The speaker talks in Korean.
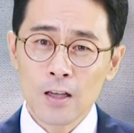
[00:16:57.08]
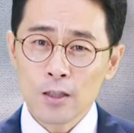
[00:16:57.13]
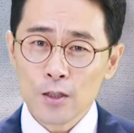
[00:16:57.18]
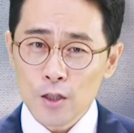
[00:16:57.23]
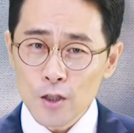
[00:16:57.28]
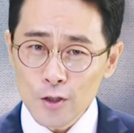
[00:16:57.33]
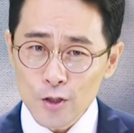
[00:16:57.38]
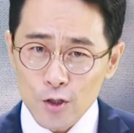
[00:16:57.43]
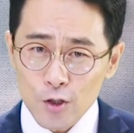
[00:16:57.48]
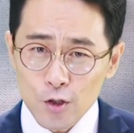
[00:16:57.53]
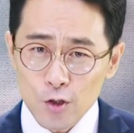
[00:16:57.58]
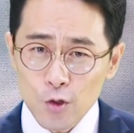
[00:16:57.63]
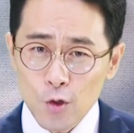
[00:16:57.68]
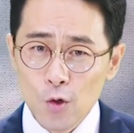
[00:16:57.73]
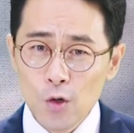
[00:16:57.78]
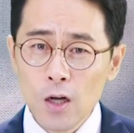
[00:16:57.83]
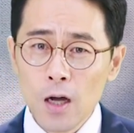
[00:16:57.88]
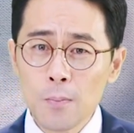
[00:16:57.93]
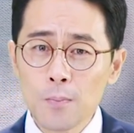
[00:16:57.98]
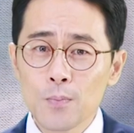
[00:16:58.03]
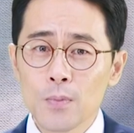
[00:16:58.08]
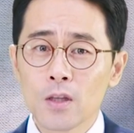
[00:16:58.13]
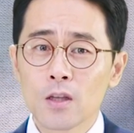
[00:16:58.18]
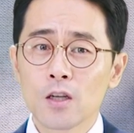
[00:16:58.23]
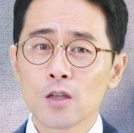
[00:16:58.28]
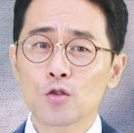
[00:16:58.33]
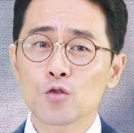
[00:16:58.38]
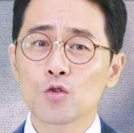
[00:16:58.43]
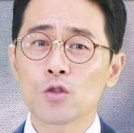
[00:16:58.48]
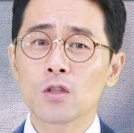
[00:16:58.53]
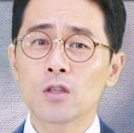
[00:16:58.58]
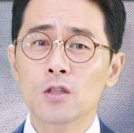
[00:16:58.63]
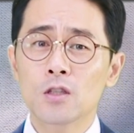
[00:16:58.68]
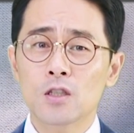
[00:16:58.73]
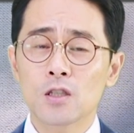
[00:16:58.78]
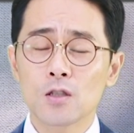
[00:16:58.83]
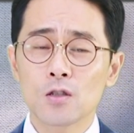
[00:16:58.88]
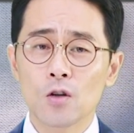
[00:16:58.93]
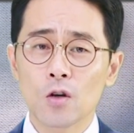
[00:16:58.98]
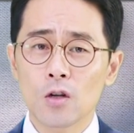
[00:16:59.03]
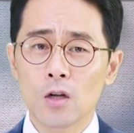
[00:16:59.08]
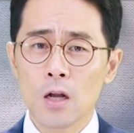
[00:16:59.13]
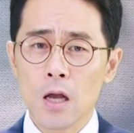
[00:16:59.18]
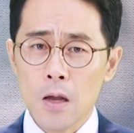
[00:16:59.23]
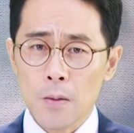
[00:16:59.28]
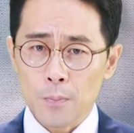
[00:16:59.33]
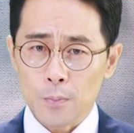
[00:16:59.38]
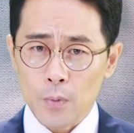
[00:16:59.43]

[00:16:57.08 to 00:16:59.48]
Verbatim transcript: 스스로가 믿을 수 있는 증거를